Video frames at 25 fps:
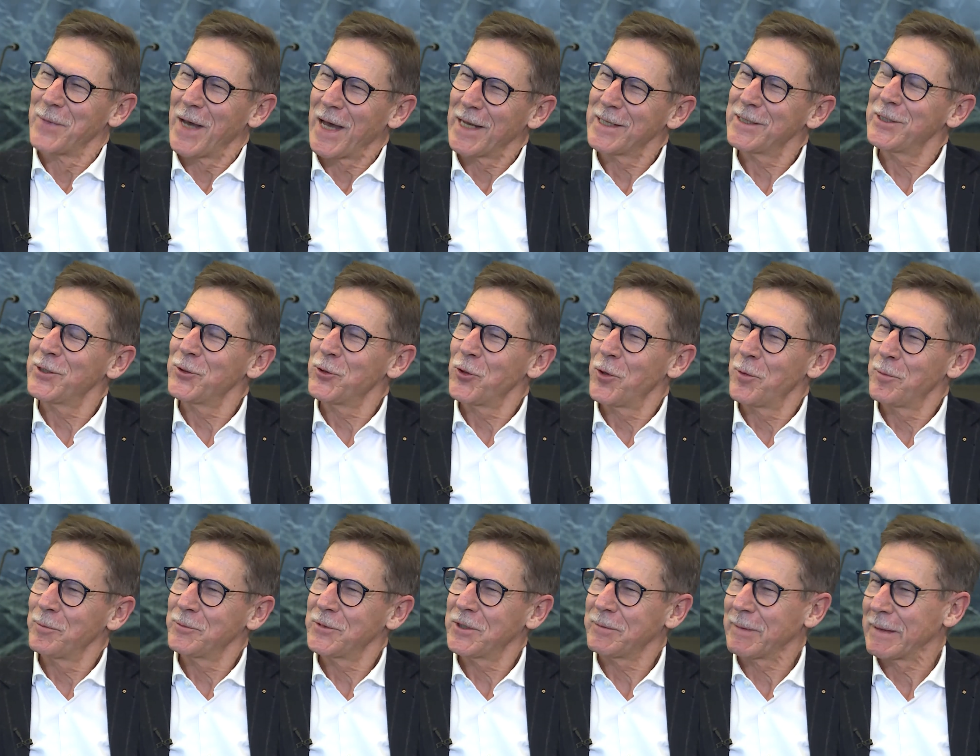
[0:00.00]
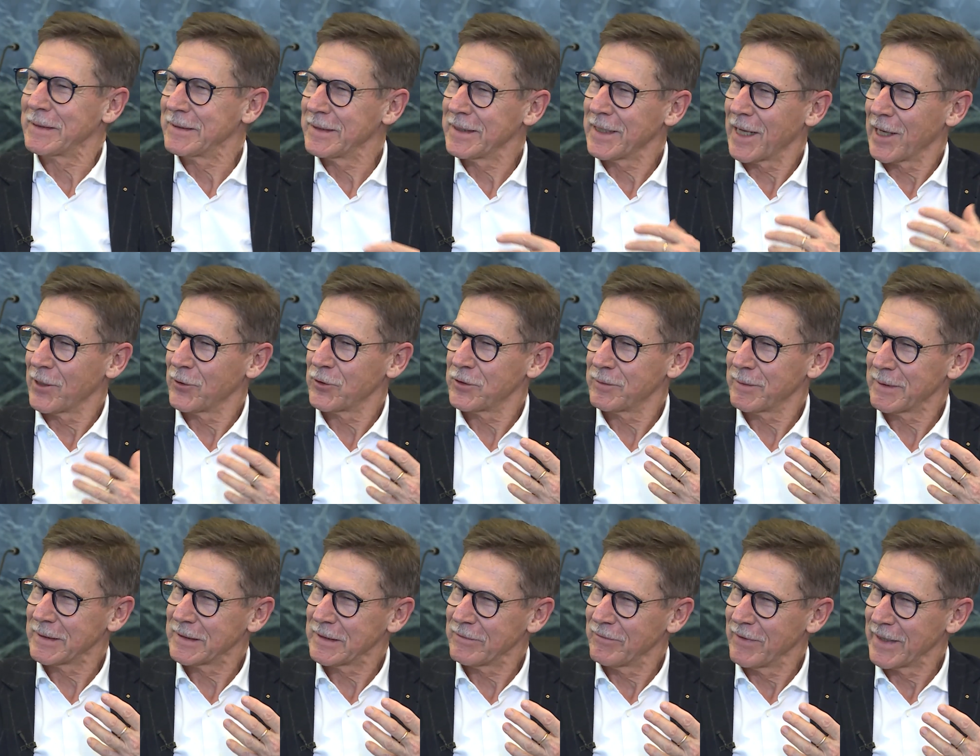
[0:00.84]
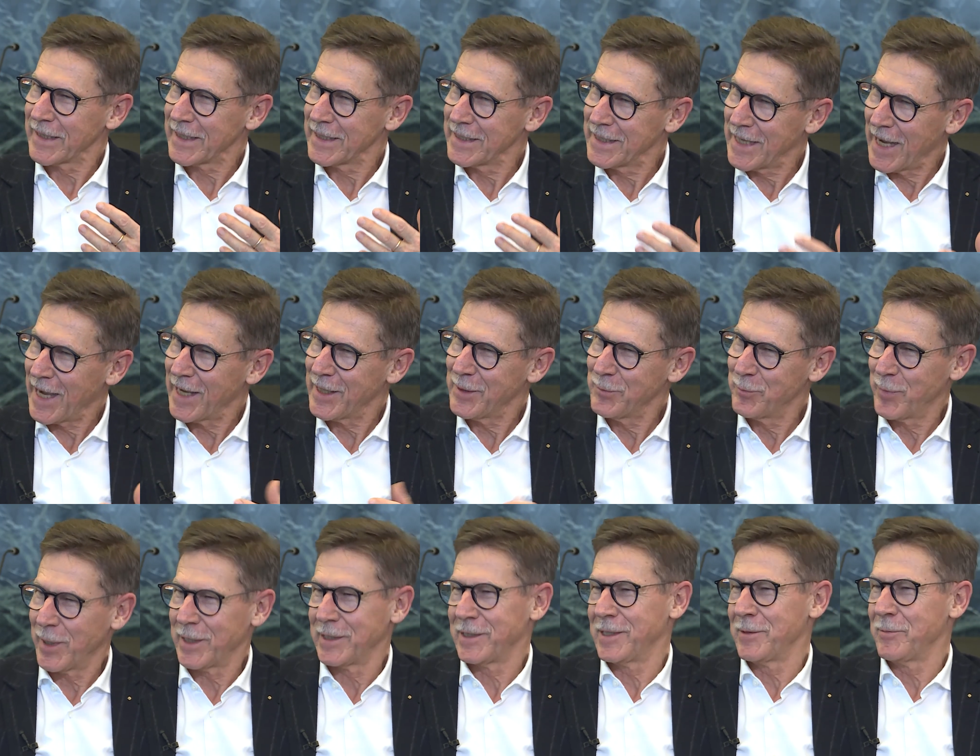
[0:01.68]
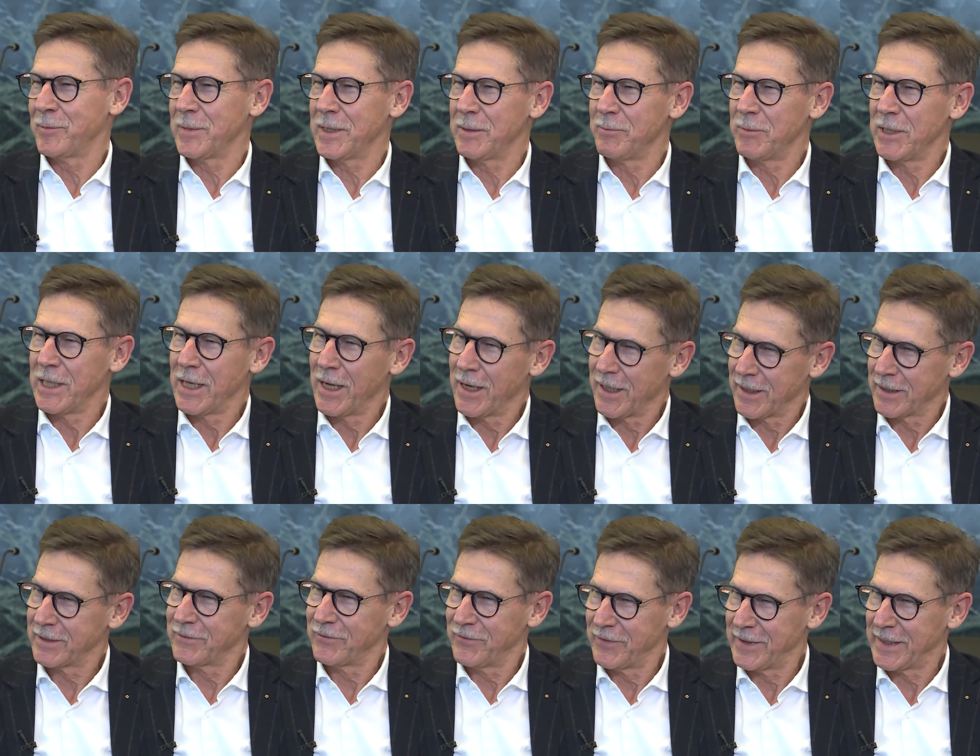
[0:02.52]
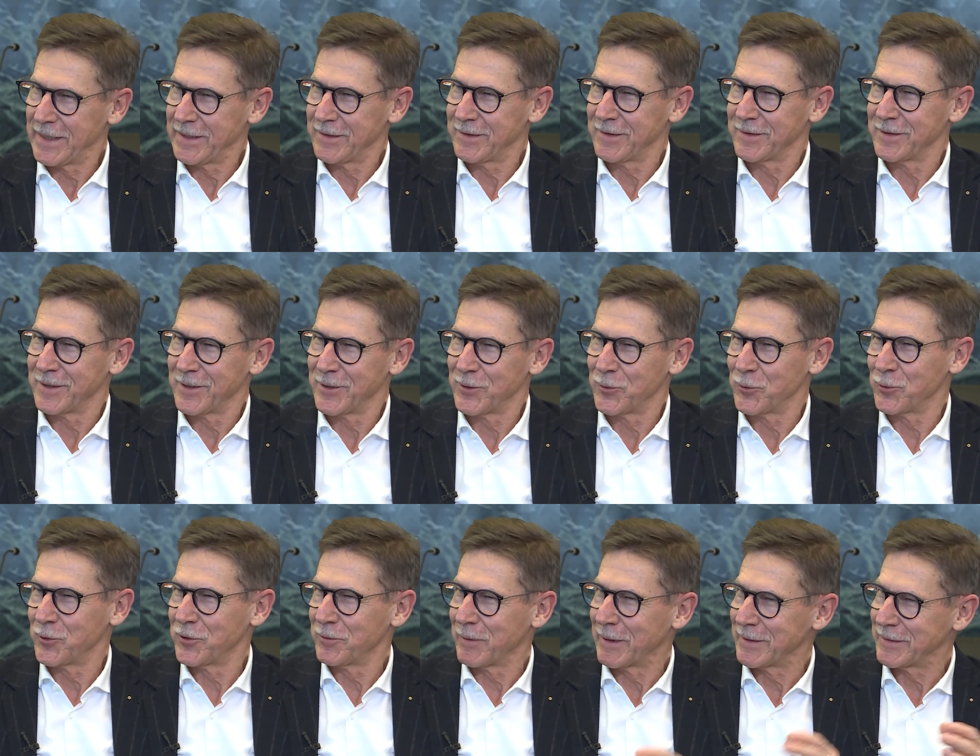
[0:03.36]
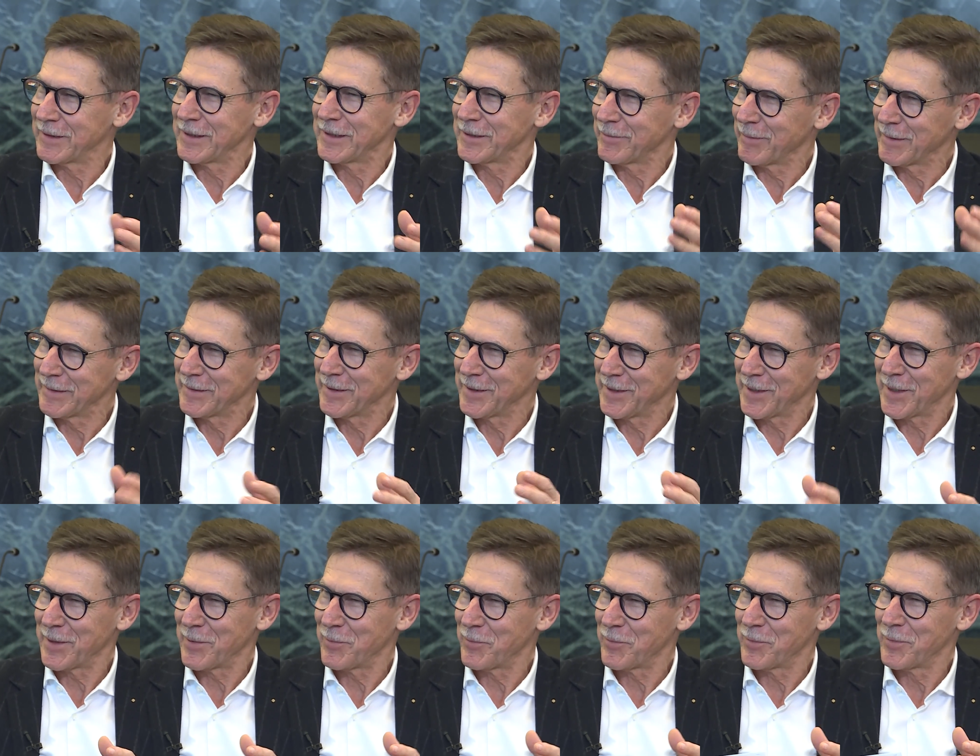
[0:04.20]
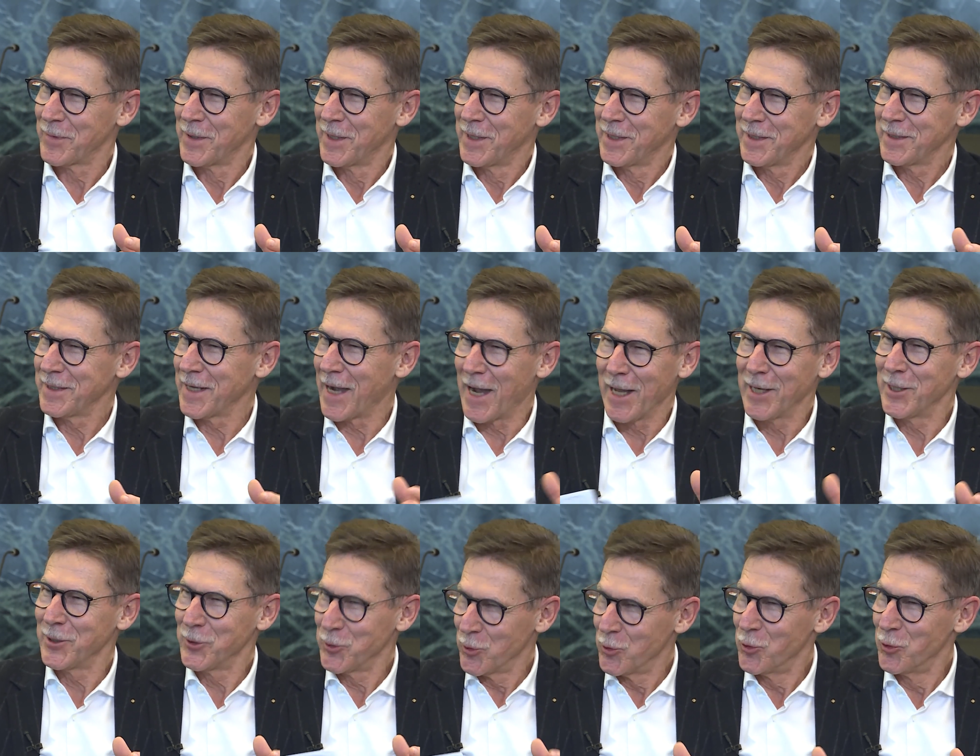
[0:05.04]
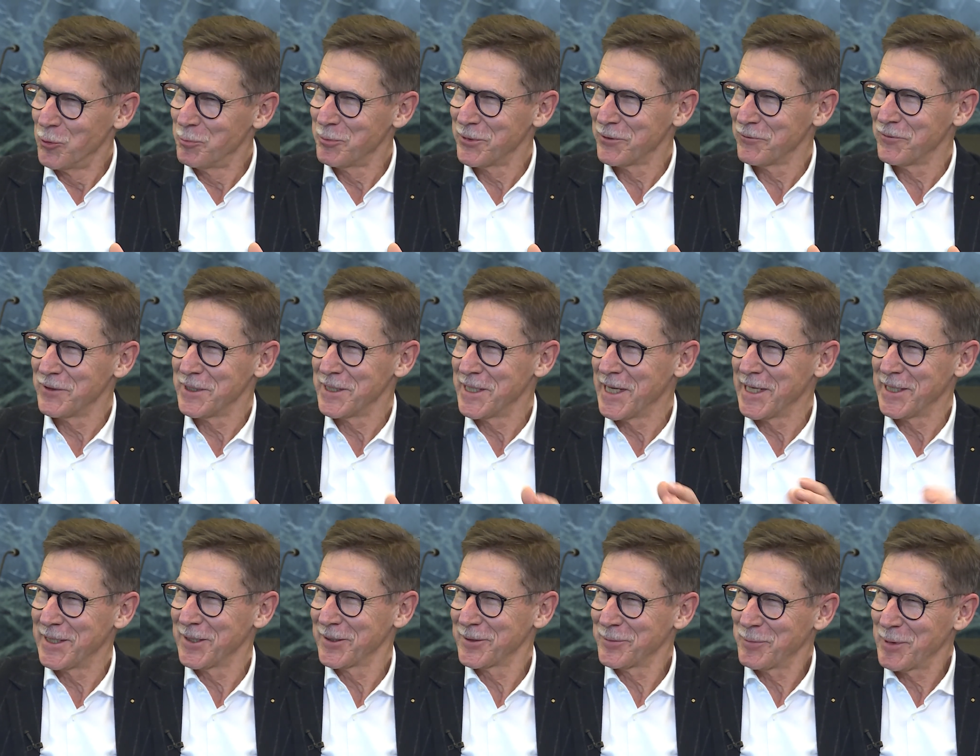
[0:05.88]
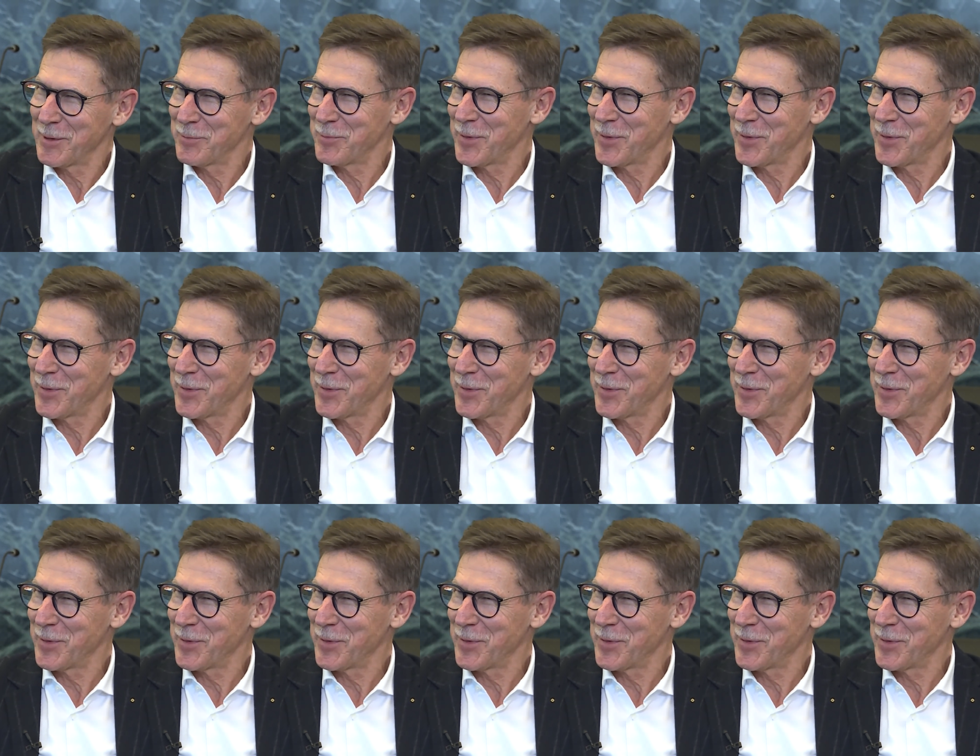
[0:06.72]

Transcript: Angenommen, 2021 wäre kein Pandemienjahr gewesen. Also 2020 haben ja alle geübt, wie geht das mit